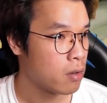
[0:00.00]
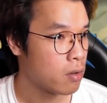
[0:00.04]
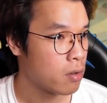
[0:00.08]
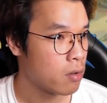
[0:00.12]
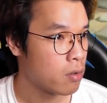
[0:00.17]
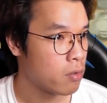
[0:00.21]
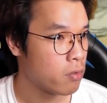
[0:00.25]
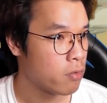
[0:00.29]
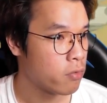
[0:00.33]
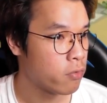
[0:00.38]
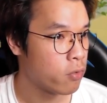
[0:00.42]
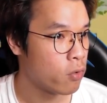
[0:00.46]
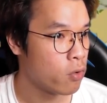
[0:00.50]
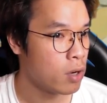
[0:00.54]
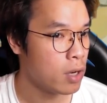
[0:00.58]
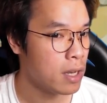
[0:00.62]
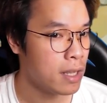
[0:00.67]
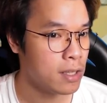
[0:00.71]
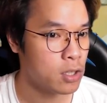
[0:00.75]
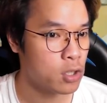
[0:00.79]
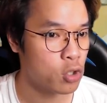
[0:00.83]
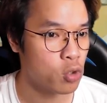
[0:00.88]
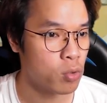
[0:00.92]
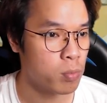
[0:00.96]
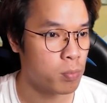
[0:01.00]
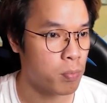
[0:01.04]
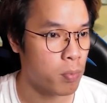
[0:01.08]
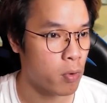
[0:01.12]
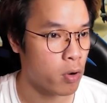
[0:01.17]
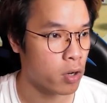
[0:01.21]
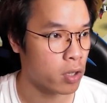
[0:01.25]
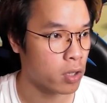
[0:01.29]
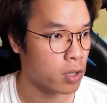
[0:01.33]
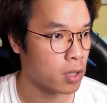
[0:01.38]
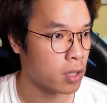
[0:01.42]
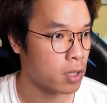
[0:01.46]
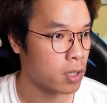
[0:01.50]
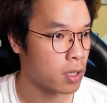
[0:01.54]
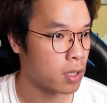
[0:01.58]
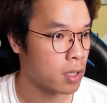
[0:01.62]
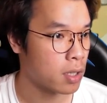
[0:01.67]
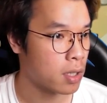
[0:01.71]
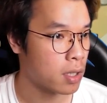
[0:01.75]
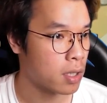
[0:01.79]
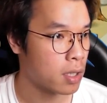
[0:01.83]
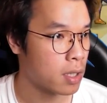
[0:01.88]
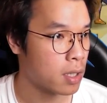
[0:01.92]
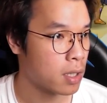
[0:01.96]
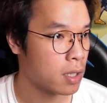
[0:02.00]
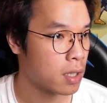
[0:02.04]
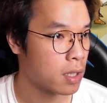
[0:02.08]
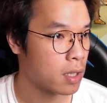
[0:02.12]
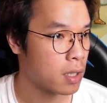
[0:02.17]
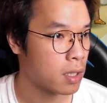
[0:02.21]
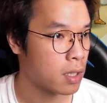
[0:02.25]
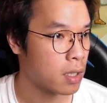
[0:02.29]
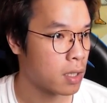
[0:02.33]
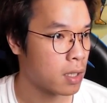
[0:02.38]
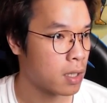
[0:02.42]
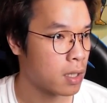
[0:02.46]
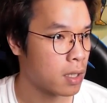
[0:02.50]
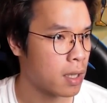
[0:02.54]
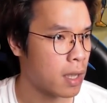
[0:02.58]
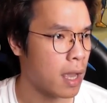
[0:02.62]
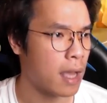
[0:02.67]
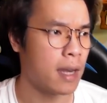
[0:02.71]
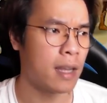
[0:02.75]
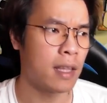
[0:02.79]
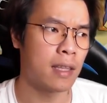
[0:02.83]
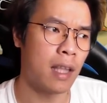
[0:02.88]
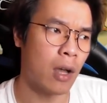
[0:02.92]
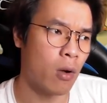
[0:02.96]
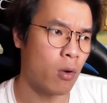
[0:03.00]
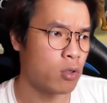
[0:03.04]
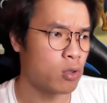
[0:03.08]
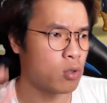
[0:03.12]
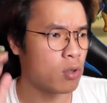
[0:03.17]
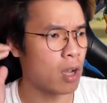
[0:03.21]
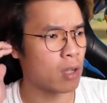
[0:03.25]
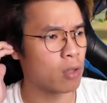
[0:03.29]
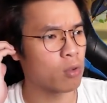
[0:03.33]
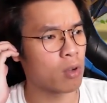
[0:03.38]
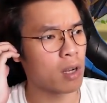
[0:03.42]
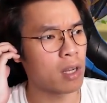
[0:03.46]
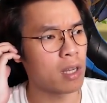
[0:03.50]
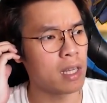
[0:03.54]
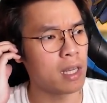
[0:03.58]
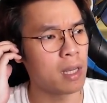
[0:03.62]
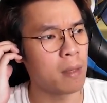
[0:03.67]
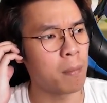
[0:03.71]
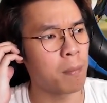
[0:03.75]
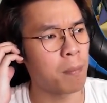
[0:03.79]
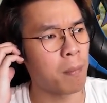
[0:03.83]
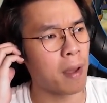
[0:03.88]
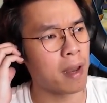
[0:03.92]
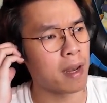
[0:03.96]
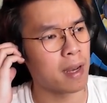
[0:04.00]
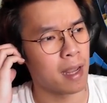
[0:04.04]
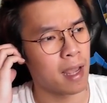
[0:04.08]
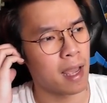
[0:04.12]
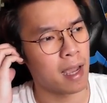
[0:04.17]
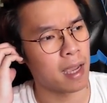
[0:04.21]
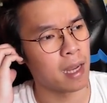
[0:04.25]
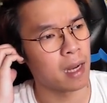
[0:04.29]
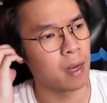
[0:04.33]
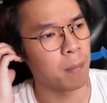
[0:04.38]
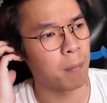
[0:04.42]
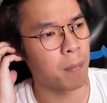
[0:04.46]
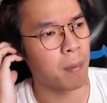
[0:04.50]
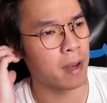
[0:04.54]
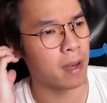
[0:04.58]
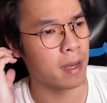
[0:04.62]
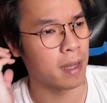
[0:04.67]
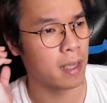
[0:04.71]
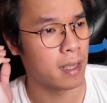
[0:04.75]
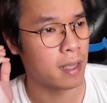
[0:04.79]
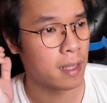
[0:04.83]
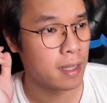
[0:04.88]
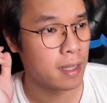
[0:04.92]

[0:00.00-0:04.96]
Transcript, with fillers: fully support. Kadita gue juga turun di depan ya, agak depan ya.